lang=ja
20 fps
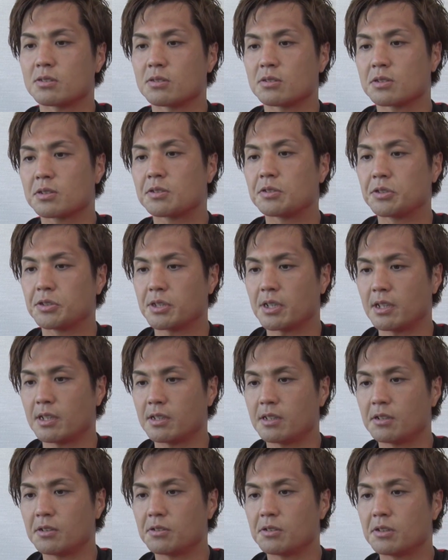そのスクールに入っ
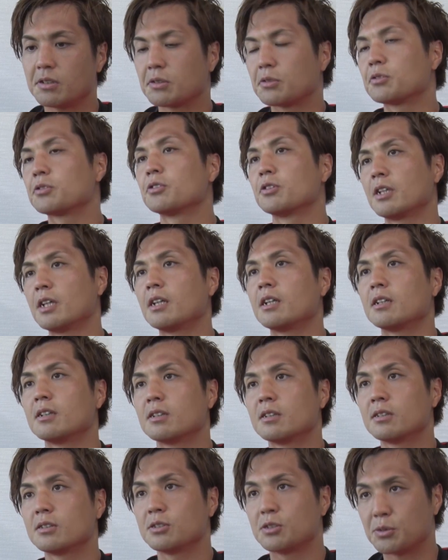てるっていうことで
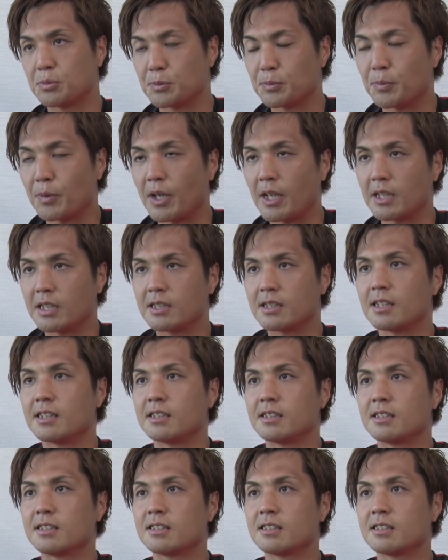自分も入りたいっ